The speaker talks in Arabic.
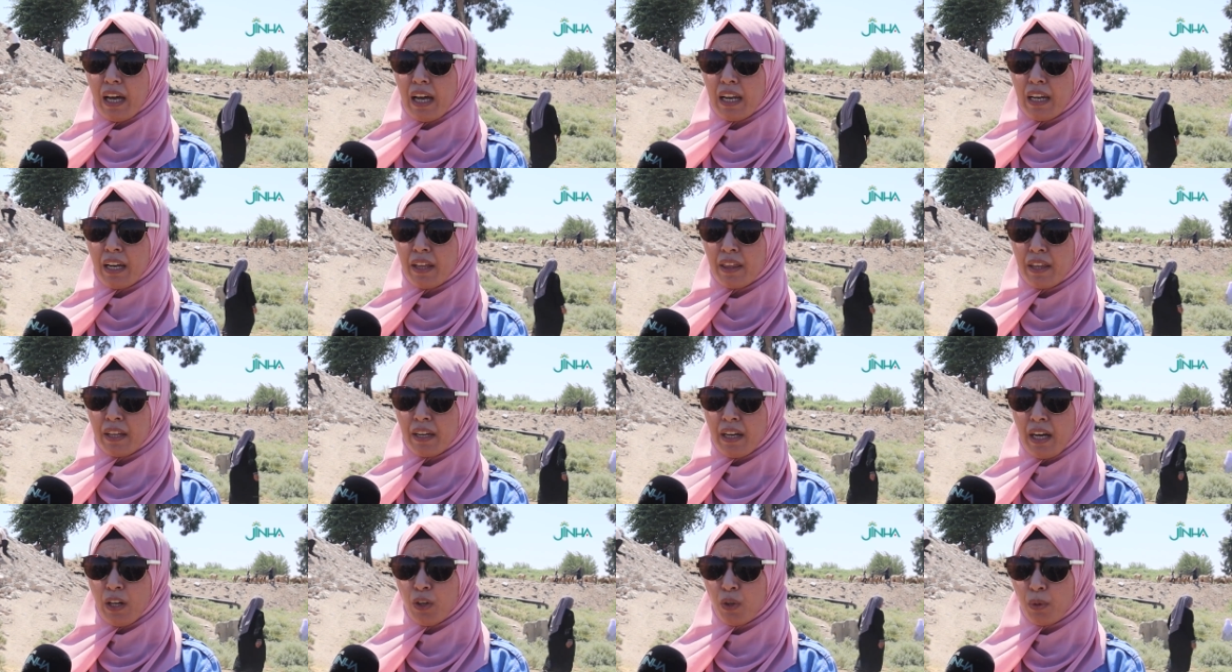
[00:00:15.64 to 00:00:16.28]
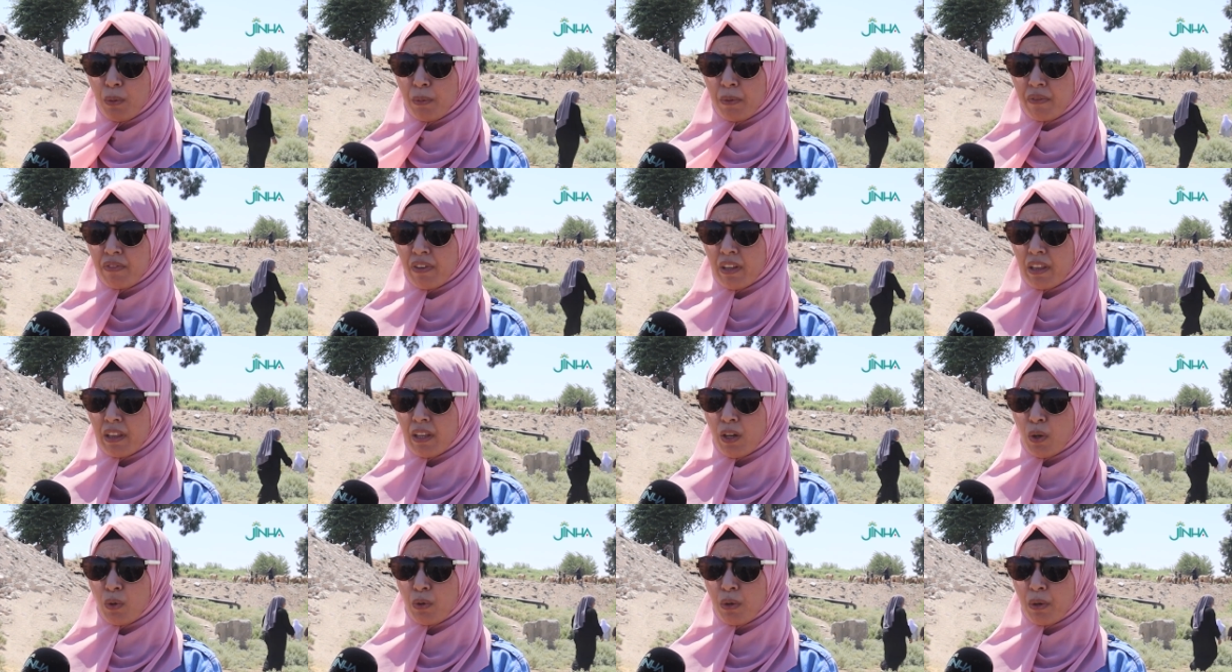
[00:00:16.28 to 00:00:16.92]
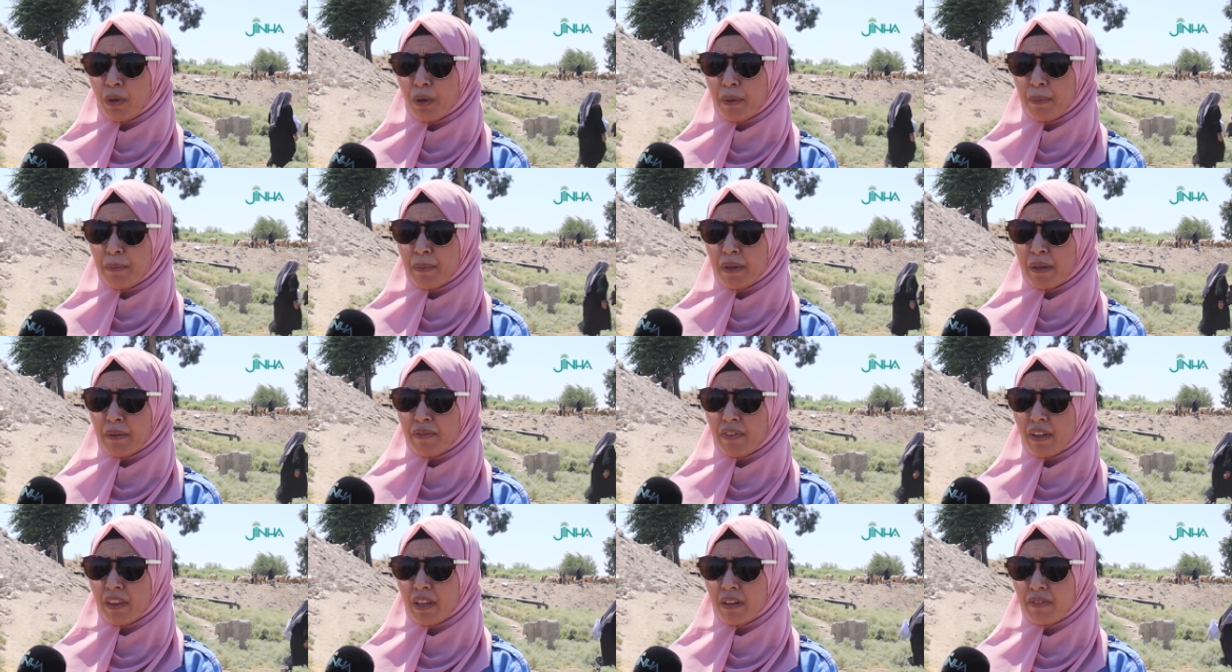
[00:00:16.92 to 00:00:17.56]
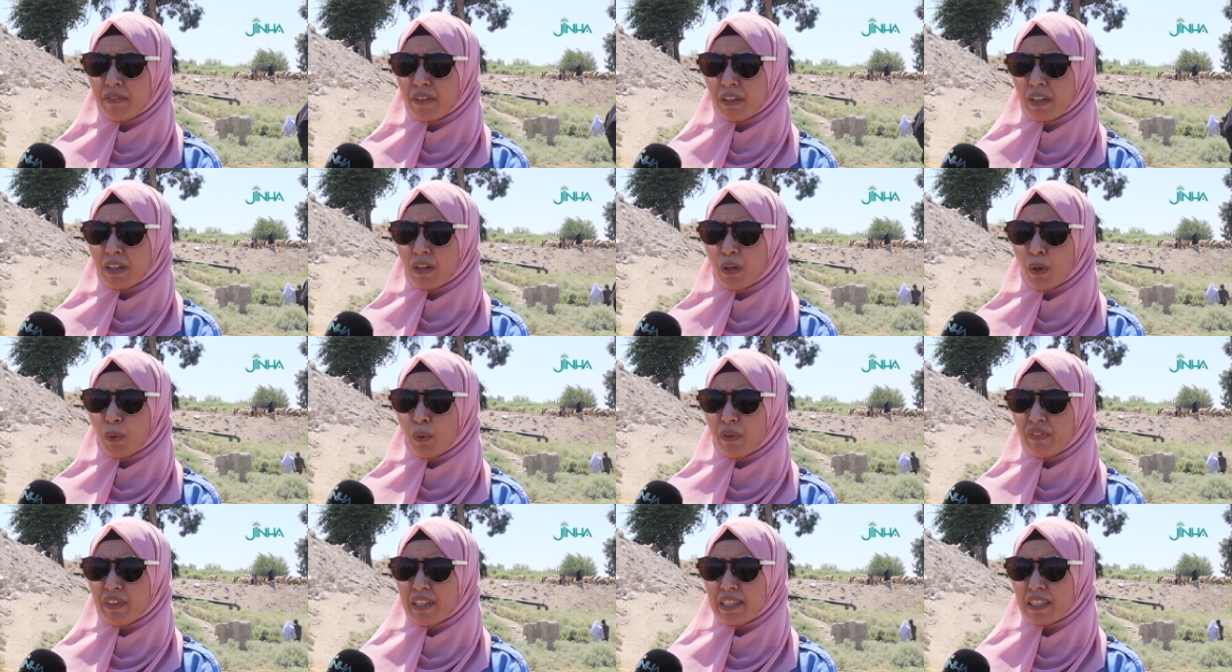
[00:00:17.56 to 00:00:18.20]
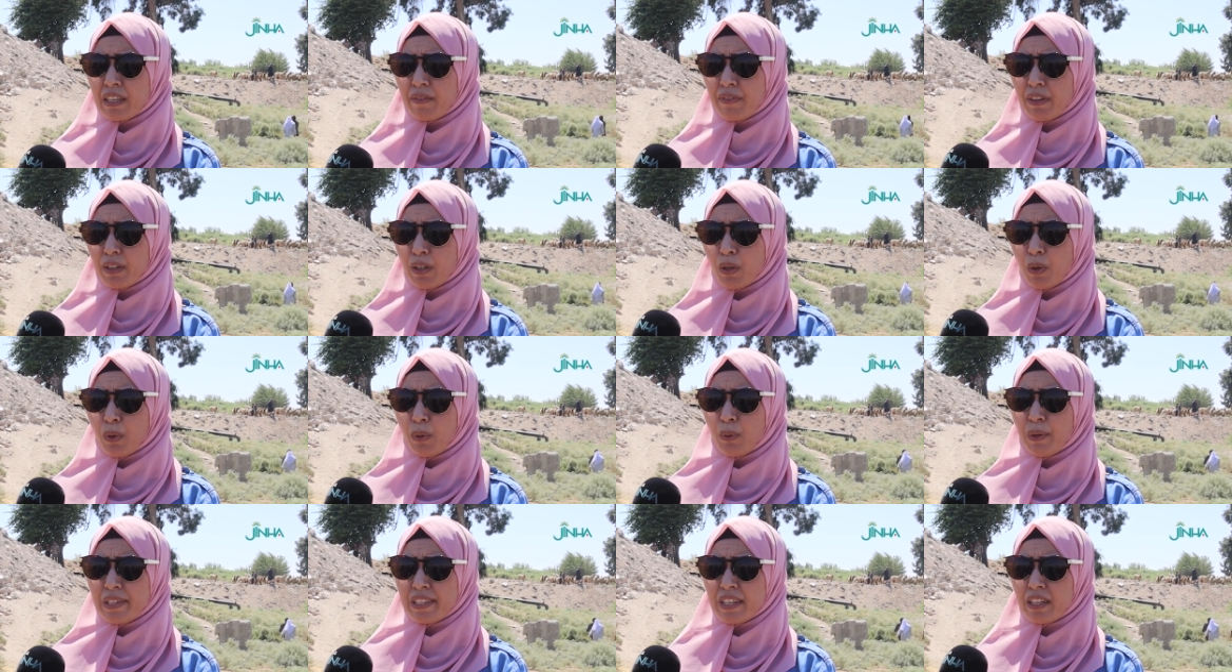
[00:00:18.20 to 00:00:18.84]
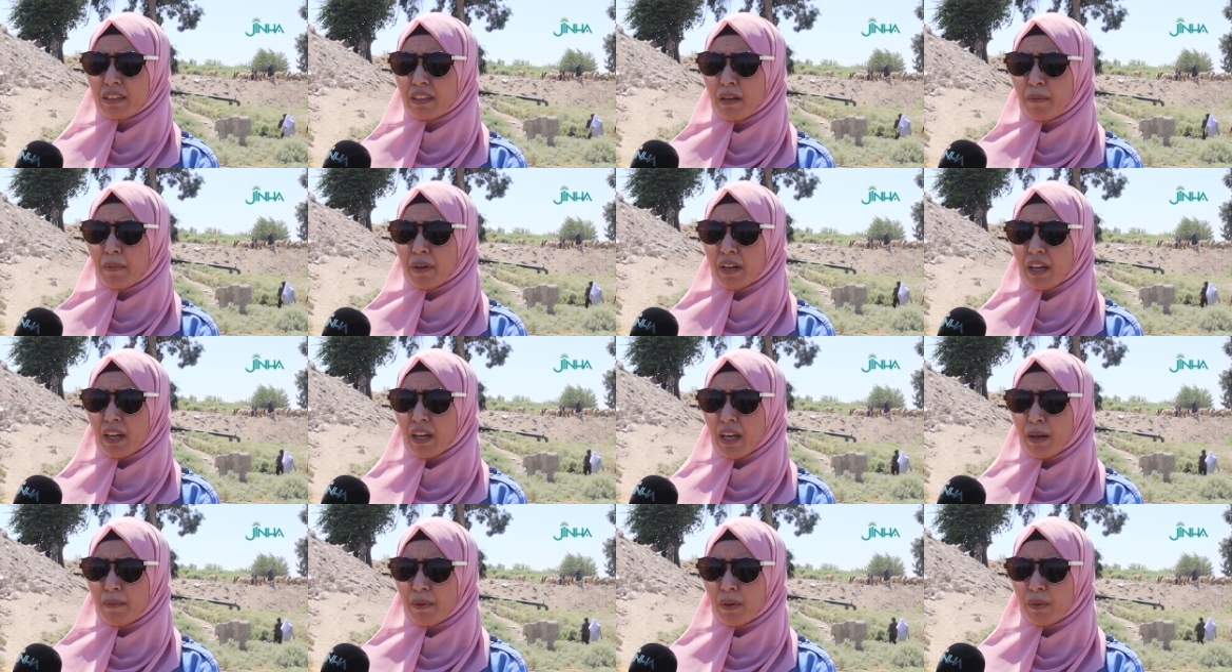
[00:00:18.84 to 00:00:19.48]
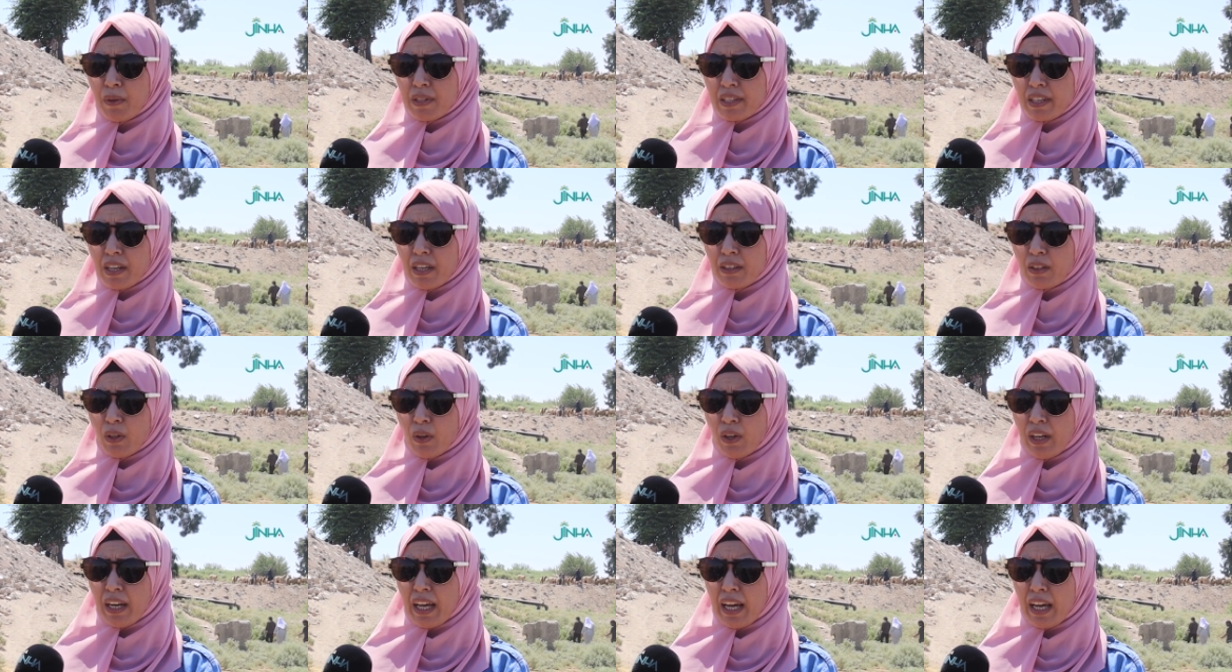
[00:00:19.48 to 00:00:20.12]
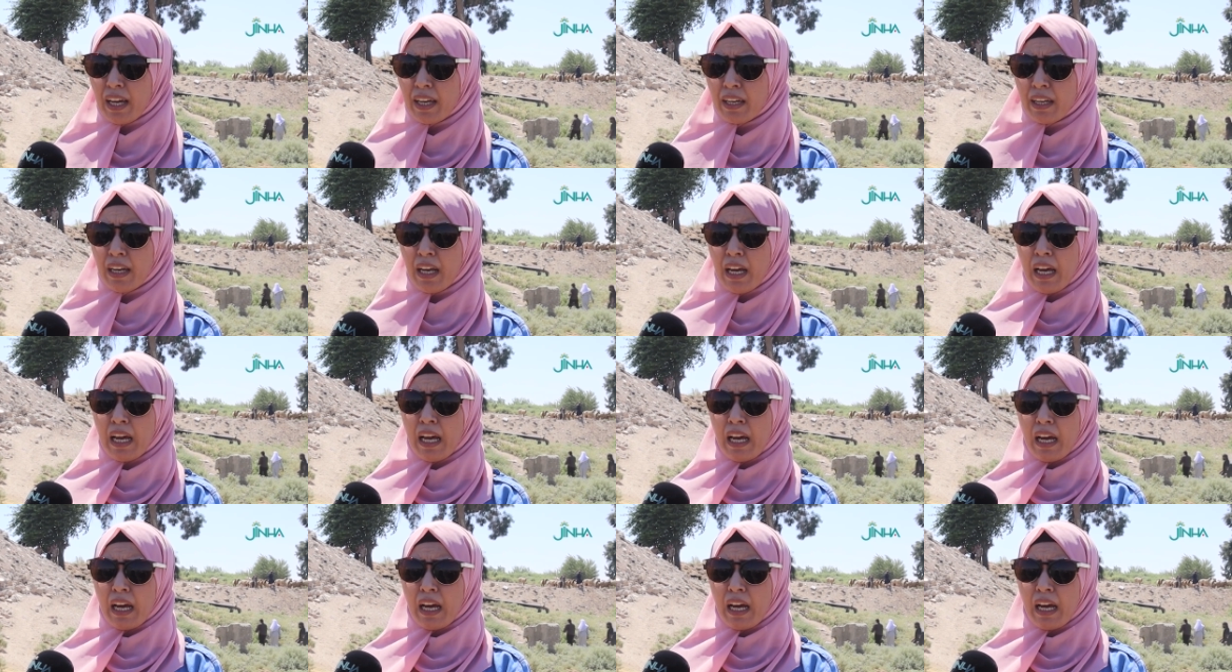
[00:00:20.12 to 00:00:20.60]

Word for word: الذي نحن بفضله بفضل فكره وفلسفته وصلت المرأة إلى ما وصلته الآن